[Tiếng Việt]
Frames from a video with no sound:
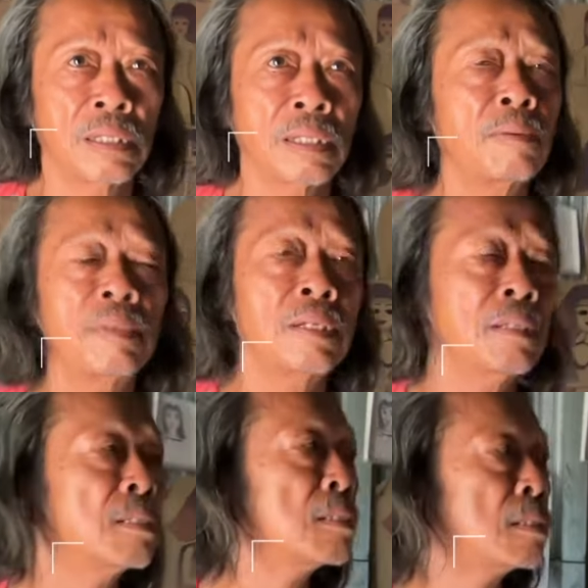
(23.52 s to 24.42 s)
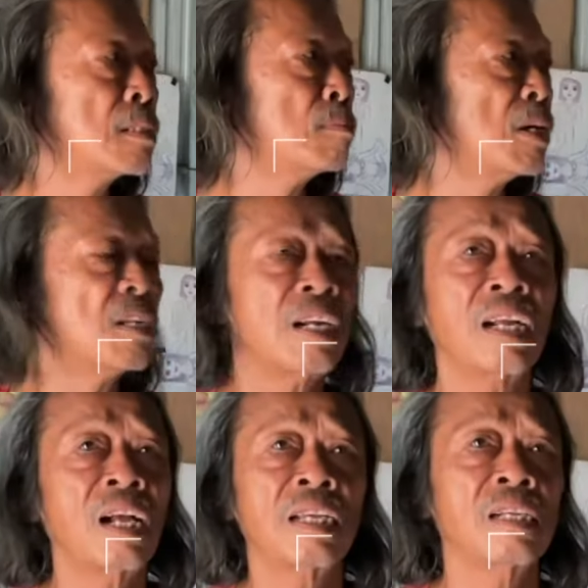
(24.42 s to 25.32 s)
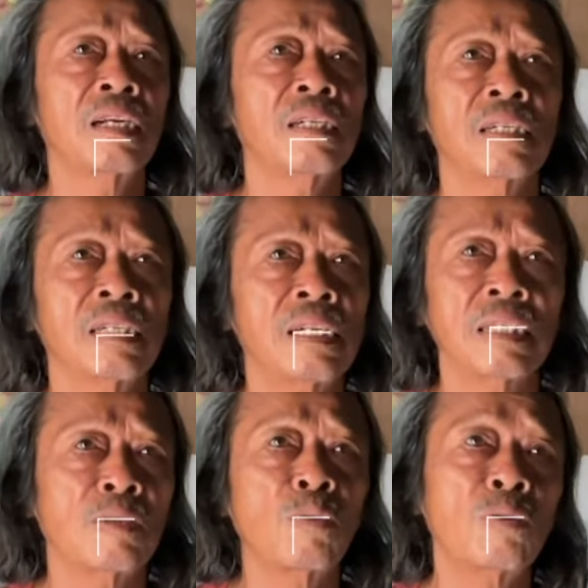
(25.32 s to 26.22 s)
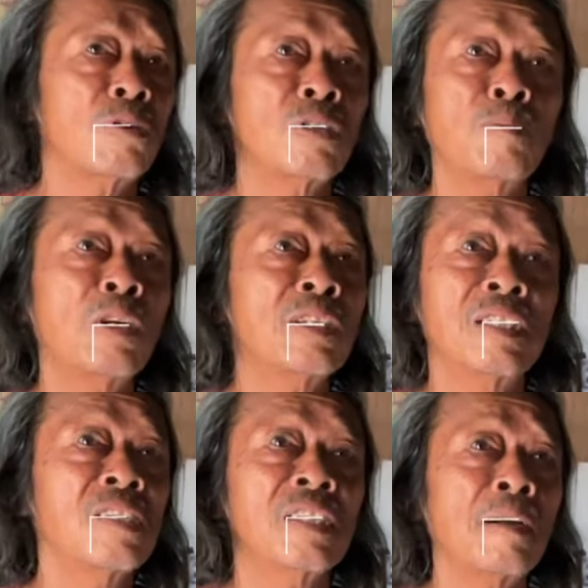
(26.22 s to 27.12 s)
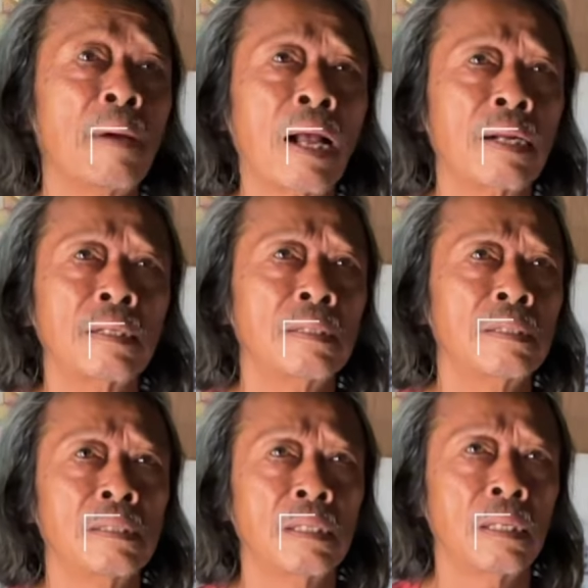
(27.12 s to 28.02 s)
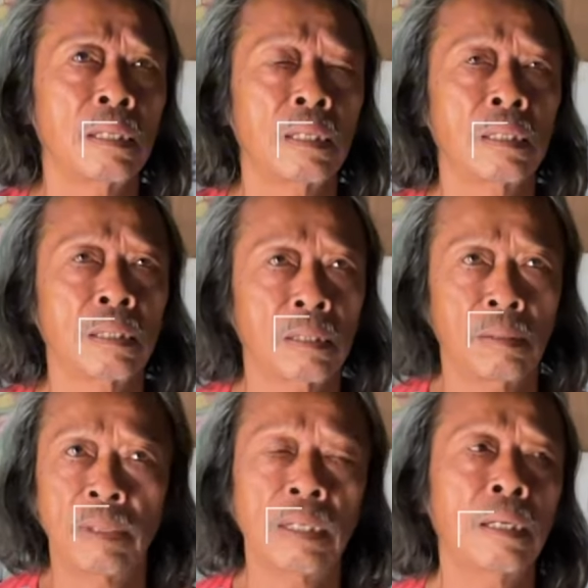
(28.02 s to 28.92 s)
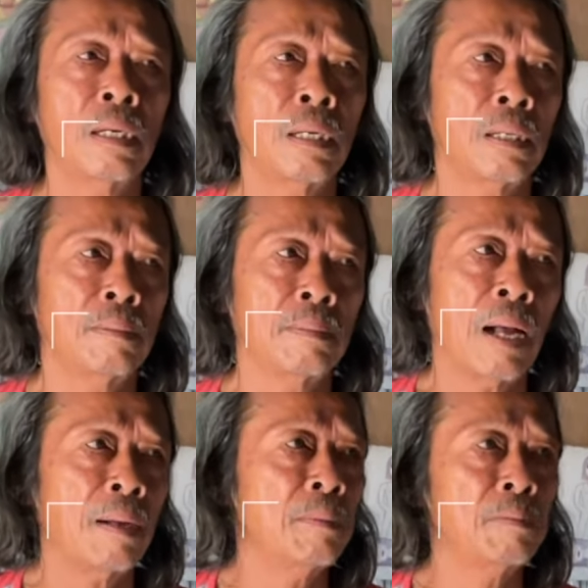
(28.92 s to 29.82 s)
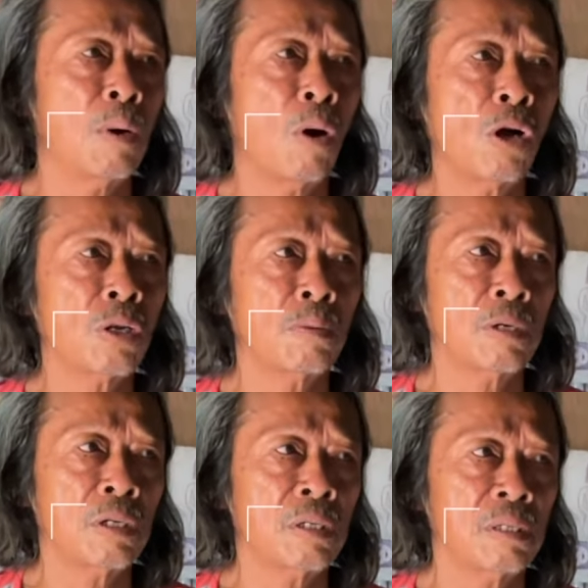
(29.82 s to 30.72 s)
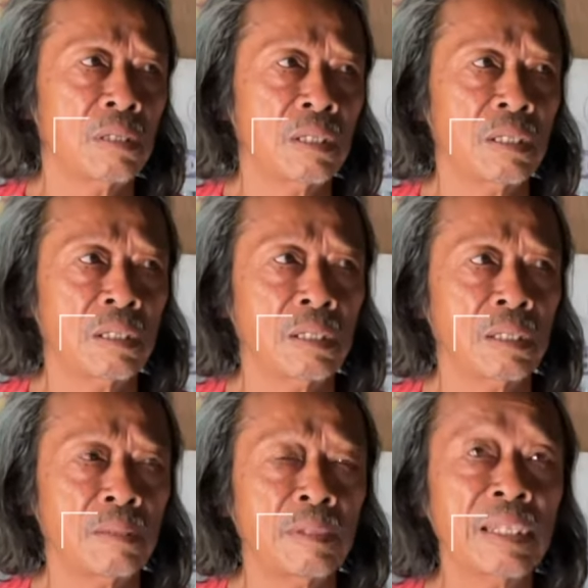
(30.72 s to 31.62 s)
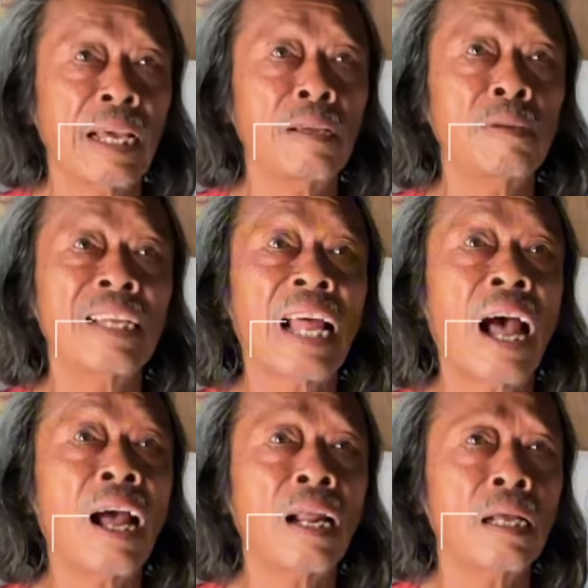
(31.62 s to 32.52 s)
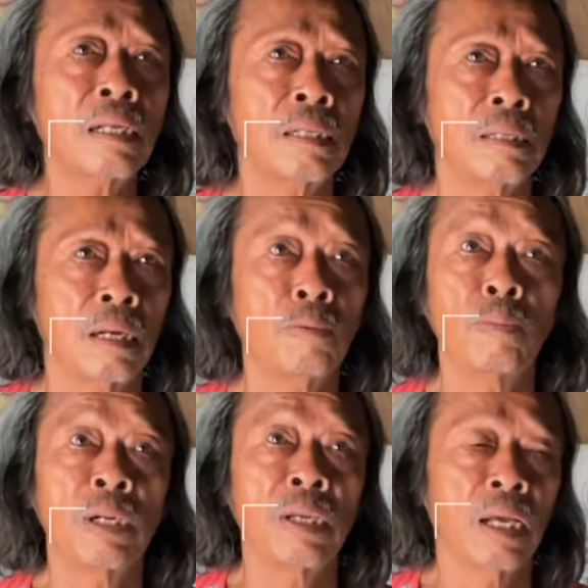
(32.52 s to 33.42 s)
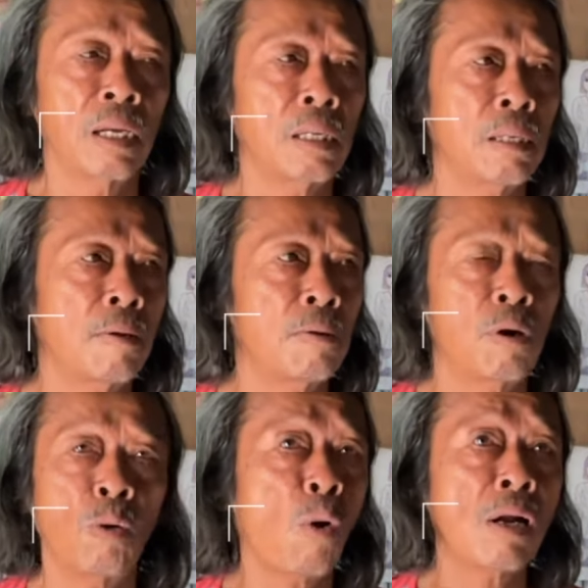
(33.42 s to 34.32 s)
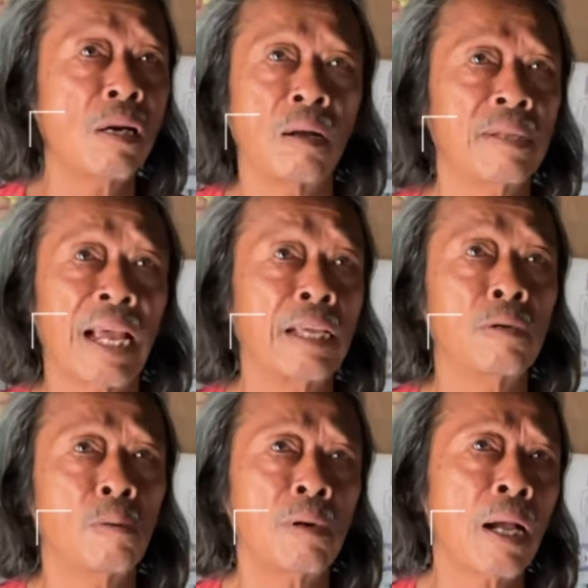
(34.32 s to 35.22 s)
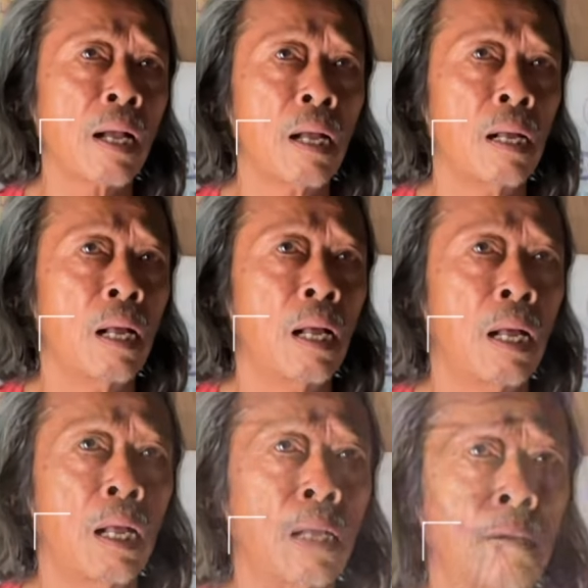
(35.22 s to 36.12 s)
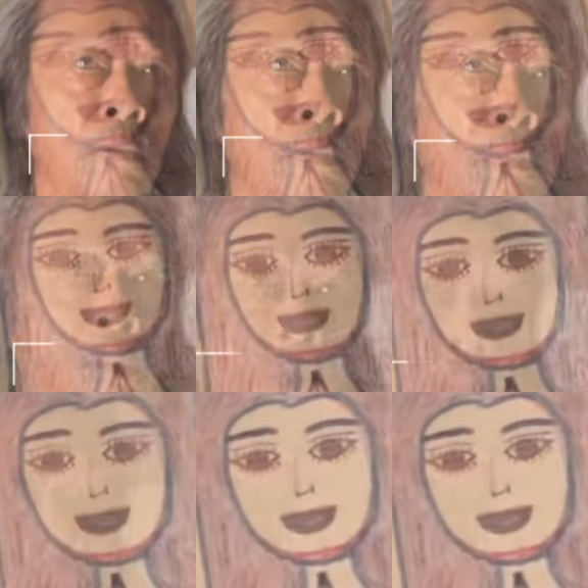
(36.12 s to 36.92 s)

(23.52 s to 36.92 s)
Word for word: tôi mới mới sanh ra vậy đó rồi tôi mới chưa có thấy mặt nữa dạ rồi mới uh, bà bỏ trong cái ờ, miếng giấy giấy tả đó dạ. ở ngoài bệnh viện đó quấn lại thảy vô đúng gắt ừ, nhớ vợ